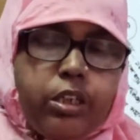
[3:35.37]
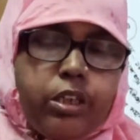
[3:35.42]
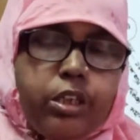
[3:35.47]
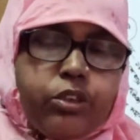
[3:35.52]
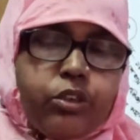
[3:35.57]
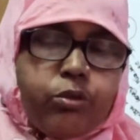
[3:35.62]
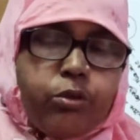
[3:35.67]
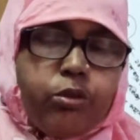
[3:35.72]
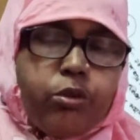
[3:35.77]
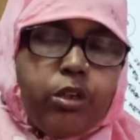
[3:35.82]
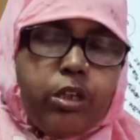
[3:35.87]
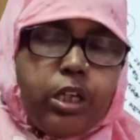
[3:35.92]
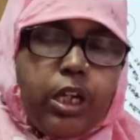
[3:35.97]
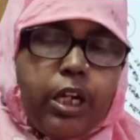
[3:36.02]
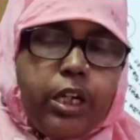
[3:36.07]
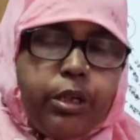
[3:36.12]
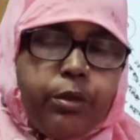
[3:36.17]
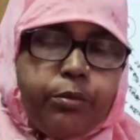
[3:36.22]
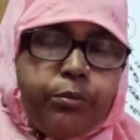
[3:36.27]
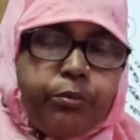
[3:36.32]

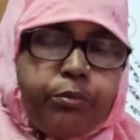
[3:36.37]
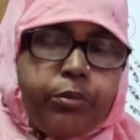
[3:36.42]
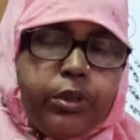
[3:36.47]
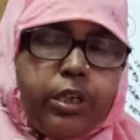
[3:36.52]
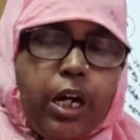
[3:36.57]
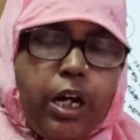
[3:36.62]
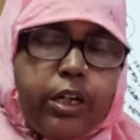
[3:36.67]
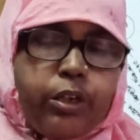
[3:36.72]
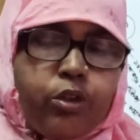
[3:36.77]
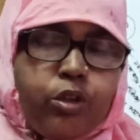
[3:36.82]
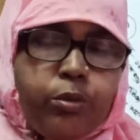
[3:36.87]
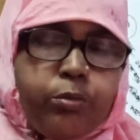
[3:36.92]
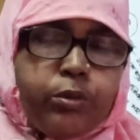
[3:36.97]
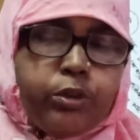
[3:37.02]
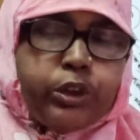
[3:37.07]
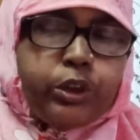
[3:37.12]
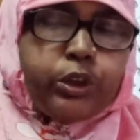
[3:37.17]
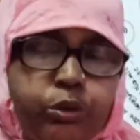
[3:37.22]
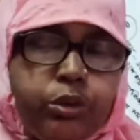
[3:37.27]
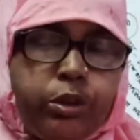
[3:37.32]
রাসুলুল্লাহ ক্রীড়ার
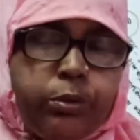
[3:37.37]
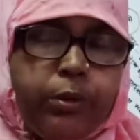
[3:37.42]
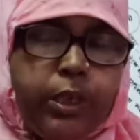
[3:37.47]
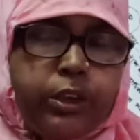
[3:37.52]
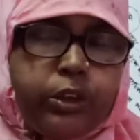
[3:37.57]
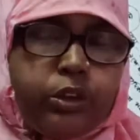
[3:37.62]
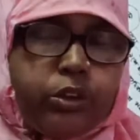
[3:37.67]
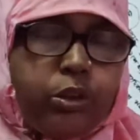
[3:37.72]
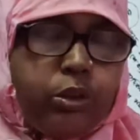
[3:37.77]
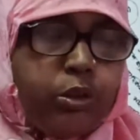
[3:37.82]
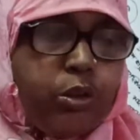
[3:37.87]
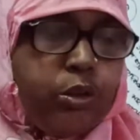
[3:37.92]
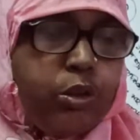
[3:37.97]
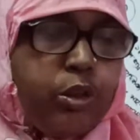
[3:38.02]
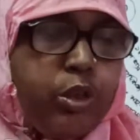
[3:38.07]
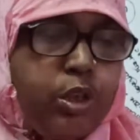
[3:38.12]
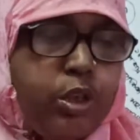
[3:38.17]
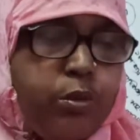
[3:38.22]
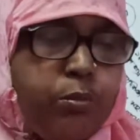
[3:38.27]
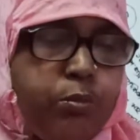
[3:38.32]
খবর শুনিবার জন্য
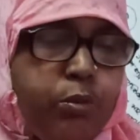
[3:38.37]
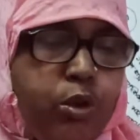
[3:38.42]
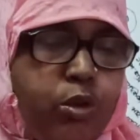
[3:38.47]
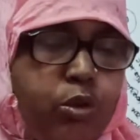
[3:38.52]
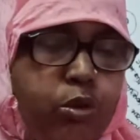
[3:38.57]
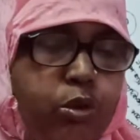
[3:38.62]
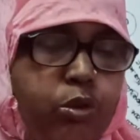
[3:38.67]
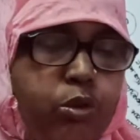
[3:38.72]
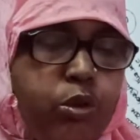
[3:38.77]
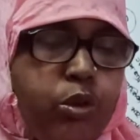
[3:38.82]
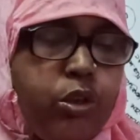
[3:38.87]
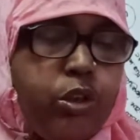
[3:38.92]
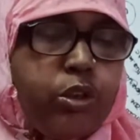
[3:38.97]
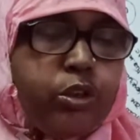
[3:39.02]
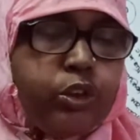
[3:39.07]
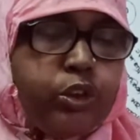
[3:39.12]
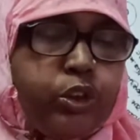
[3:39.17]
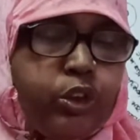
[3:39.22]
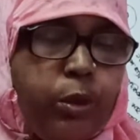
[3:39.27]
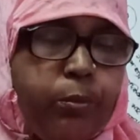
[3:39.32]
বহু লোক
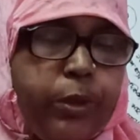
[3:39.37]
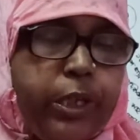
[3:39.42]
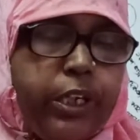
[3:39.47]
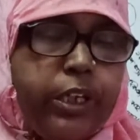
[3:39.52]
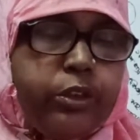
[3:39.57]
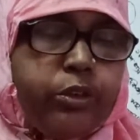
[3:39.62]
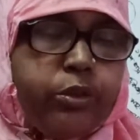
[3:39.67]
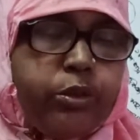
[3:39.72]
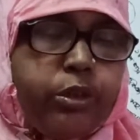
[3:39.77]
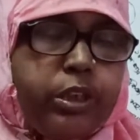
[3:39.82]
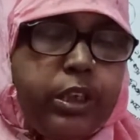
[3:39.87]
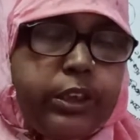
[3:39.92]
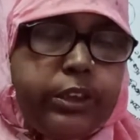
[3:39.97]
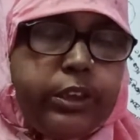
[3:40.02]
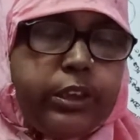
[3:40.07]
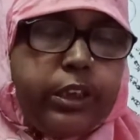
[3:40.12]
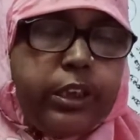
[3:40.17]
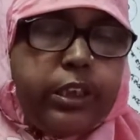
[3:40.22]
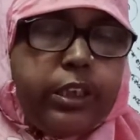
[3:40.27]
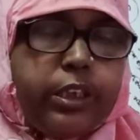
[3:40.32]
জমায়েত
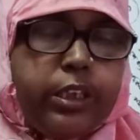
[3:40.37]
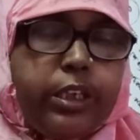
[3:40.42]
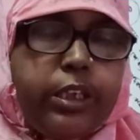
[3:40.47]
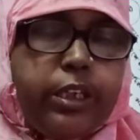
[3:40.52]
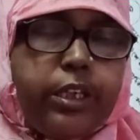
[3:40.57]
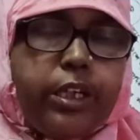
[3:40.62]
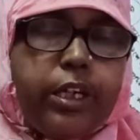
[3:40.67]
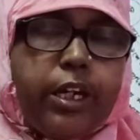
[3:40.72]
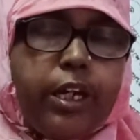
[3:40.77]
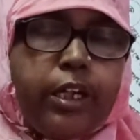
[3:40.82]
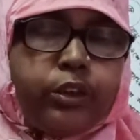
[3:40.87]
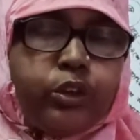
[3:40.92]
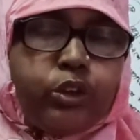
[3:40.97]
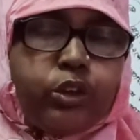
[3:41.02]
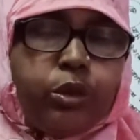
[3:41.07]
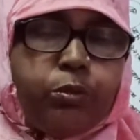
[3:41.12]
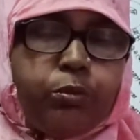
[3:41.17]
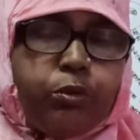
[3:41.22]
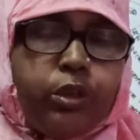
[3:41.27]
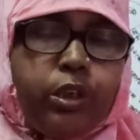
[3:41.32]
হইয়াছে কে
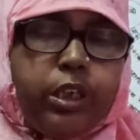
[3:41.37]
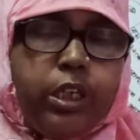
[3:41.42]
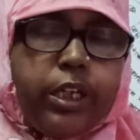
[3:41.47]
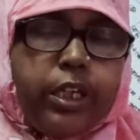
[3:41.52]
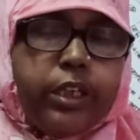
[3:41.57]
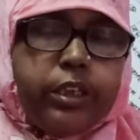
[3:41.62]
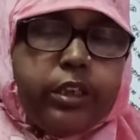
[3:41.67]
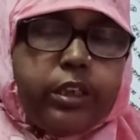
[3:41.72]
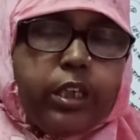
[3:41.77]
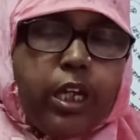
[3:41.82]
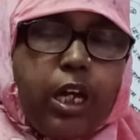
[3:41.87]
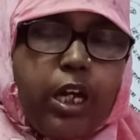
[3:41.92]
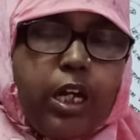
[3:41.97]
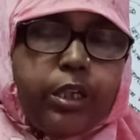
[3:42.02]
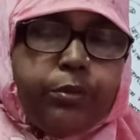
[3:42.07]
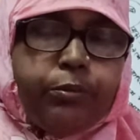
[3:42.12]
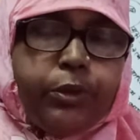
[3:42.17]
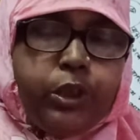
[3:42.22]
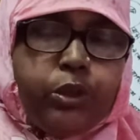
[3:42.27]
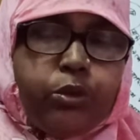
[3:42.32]
একজন বলিলেন
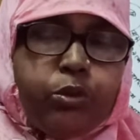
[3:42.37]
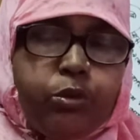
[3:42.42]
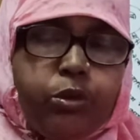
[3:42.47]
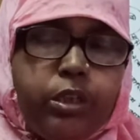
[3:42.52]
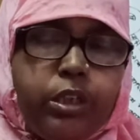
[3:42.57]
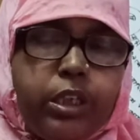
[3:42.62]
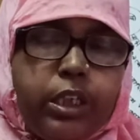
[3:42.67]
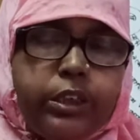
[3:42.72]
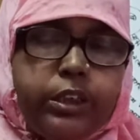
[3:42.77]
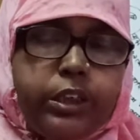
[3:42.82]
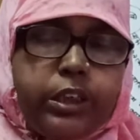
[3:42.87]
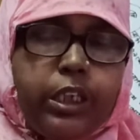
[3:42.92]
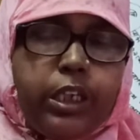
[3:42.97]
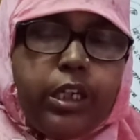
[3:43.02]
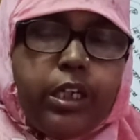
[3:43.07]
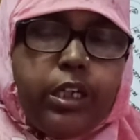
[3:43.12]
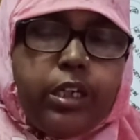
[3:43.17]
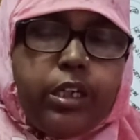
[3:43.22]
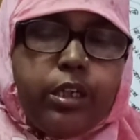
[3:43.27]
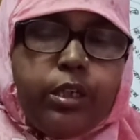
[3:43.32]
তাহার মৃত্যু হইয়াছে
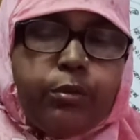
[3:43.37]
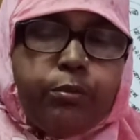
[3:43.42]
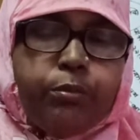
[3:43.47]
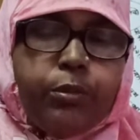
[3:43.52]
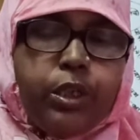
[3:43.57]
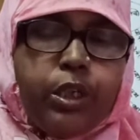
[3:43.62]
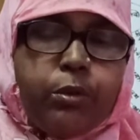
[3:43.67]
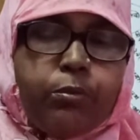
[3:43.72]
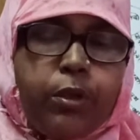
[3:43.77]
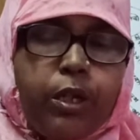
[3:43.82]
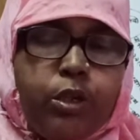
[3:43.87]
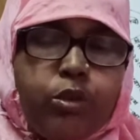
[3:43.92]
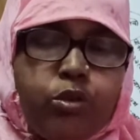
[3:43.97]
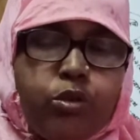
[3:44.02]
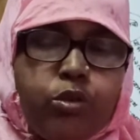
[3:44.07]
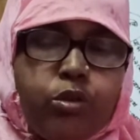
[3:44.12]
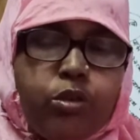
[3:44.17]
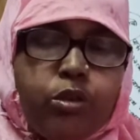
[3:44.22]
বীরবাহু